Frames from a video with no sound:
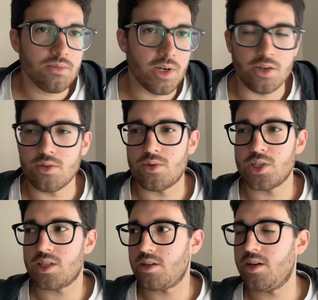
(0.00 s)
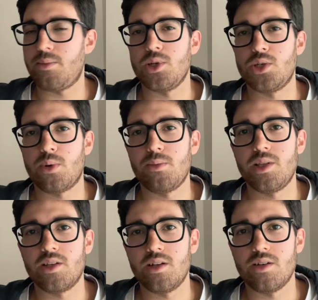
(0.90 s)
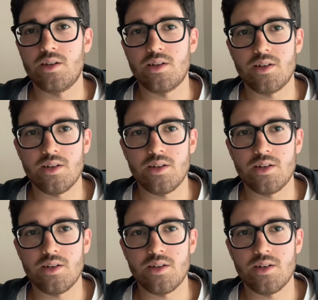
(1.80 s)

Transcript: Ecco, questa è principalmente la,